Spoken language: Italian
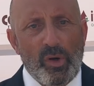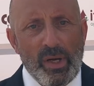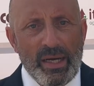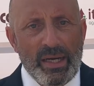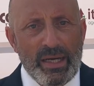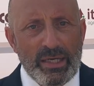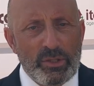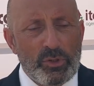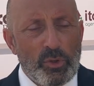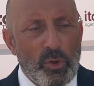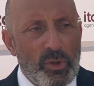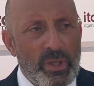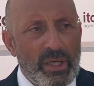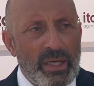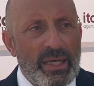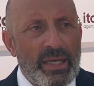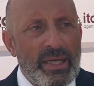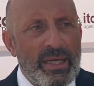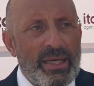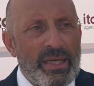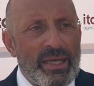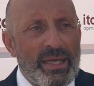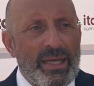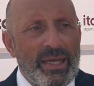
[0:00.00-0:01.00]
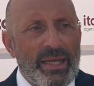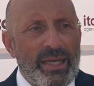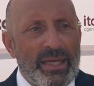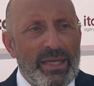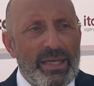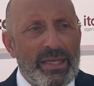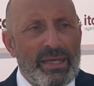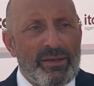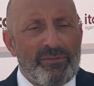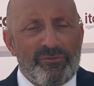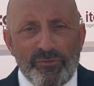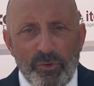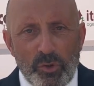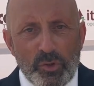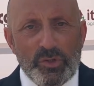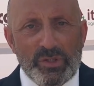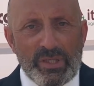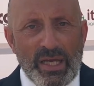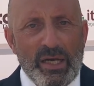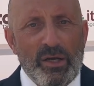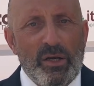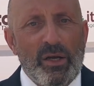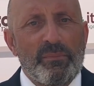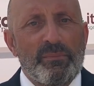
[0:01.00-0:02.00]
le regioni eh, che
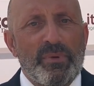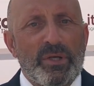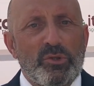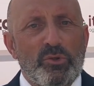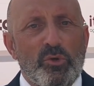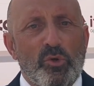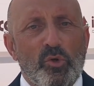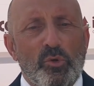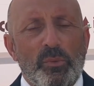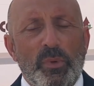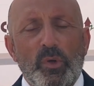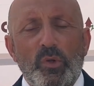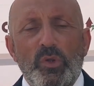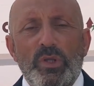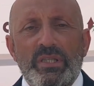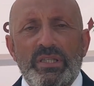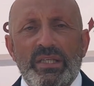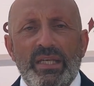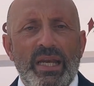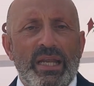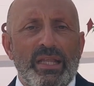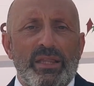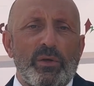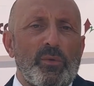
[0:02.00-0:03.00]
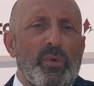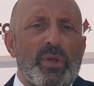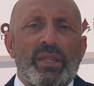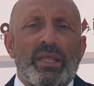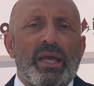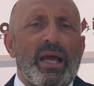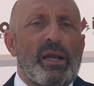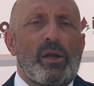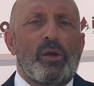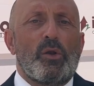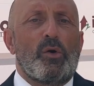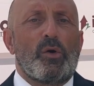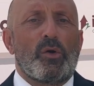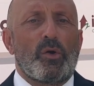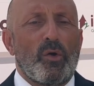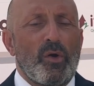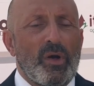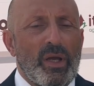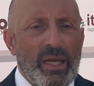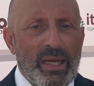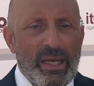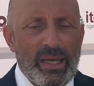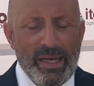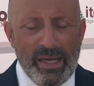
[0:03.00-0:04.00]
forse hanno il maggior numero di iscritti, quindi a loro
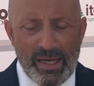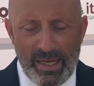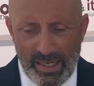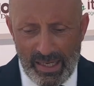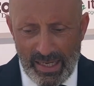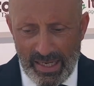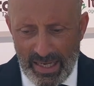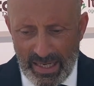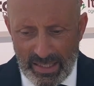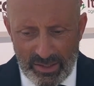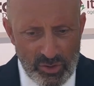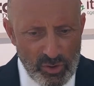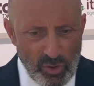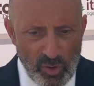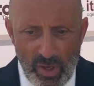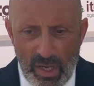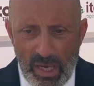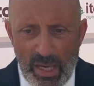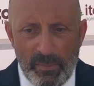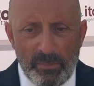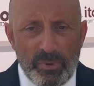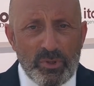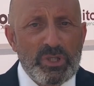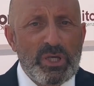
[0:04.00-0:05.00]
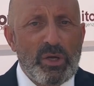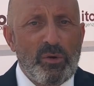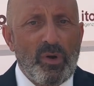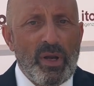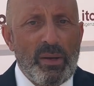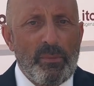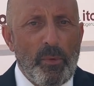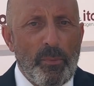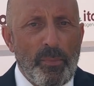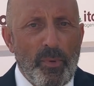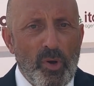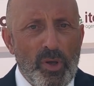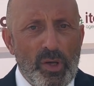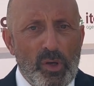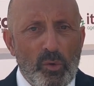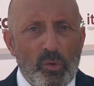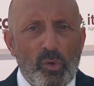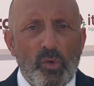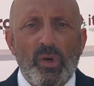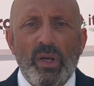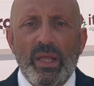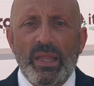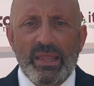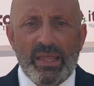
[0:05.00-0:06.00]
l'inizio. Proseguiremo poi con
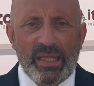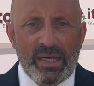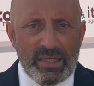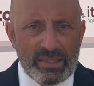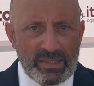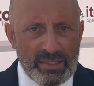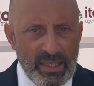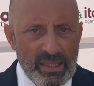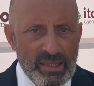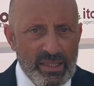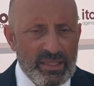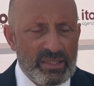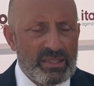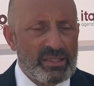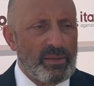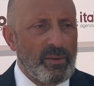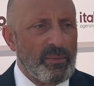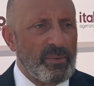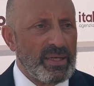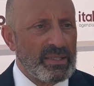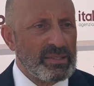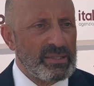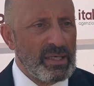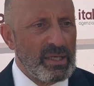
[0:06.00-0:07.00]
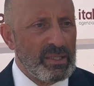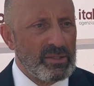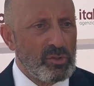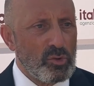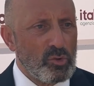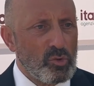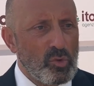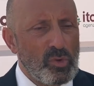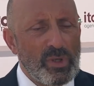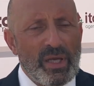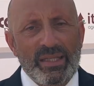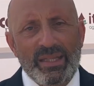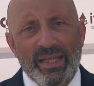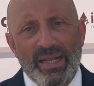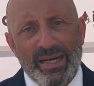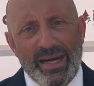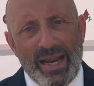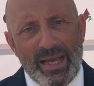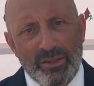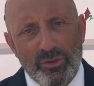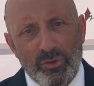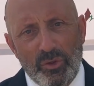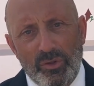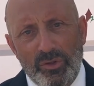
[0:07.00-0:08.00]
una interessantissima masterclass sul
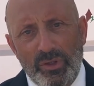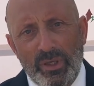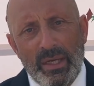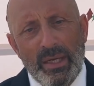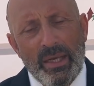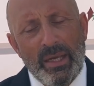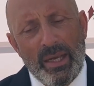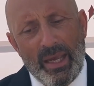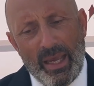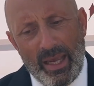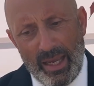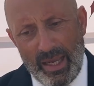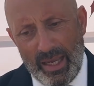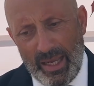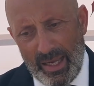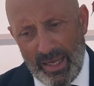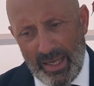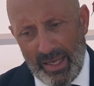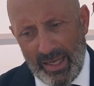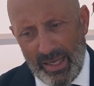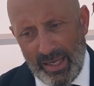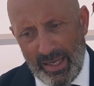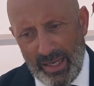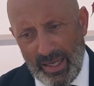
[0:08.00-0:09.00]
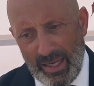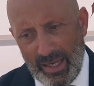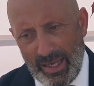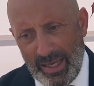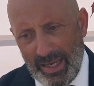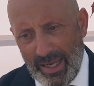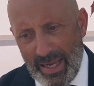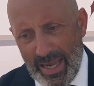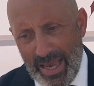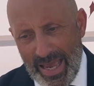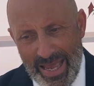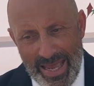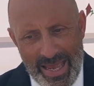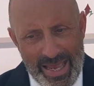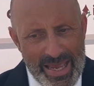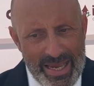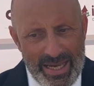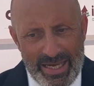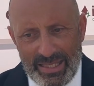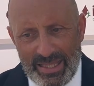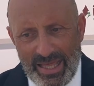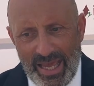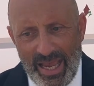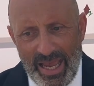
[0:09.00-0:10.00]
catarratto, eh,
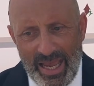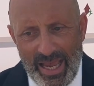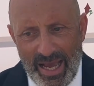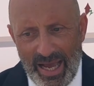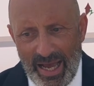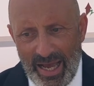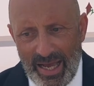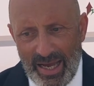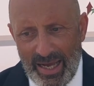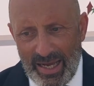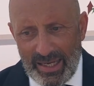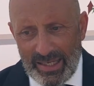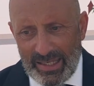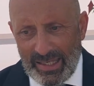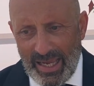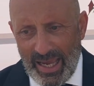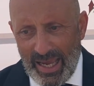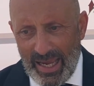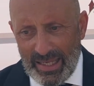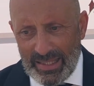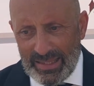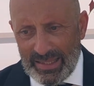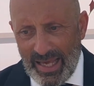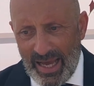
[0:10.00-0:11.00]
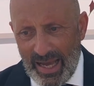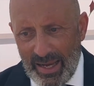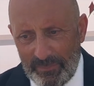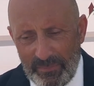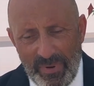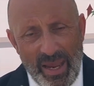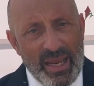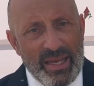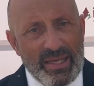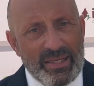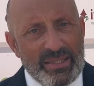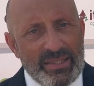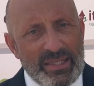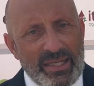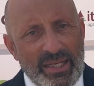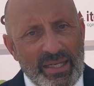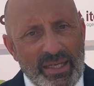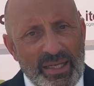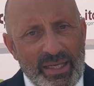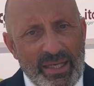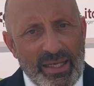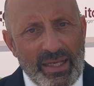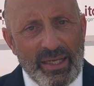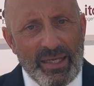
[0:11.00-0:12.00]
idea che da
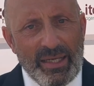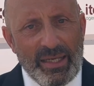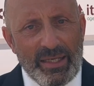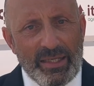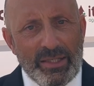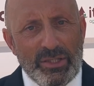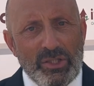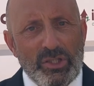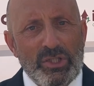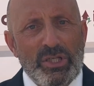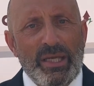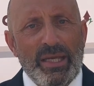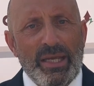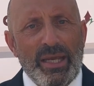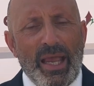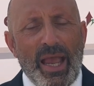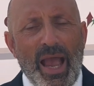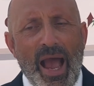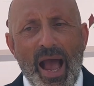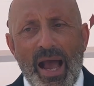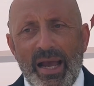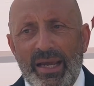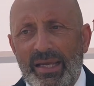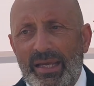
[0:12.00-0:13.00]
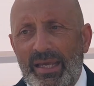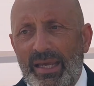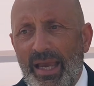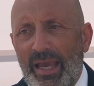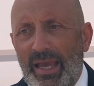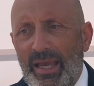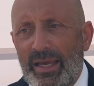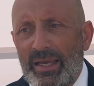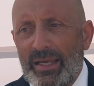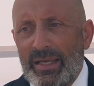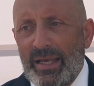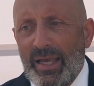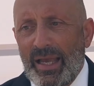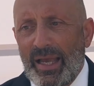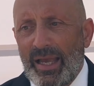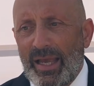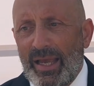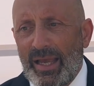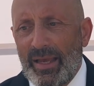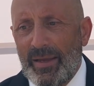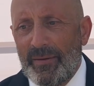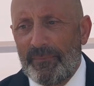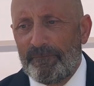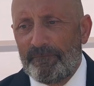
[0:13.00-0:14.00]
mesi ci anche
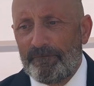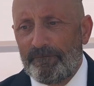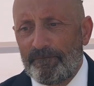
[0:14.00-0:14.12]
eh,